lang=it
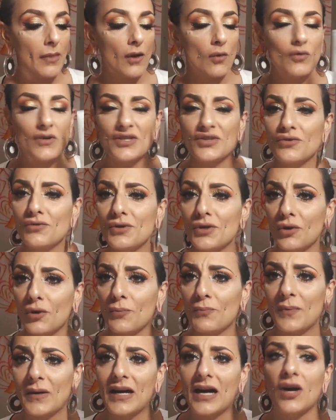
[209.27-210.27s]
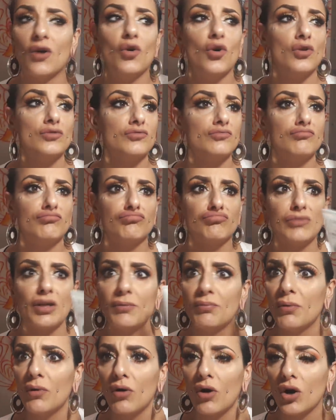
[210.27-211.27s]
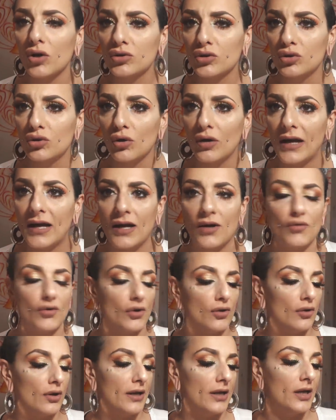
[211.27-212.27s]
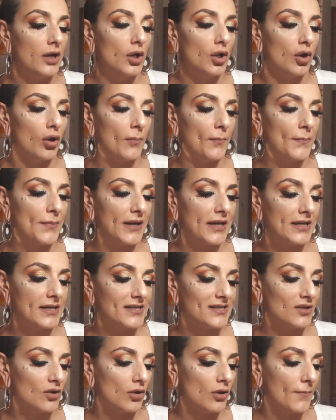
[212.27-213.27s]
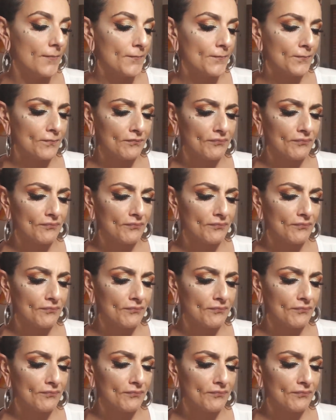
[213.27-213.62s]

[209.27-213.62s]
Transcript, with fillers: Questo qui io l'ho pagato tipo 8 euro e l'ho preso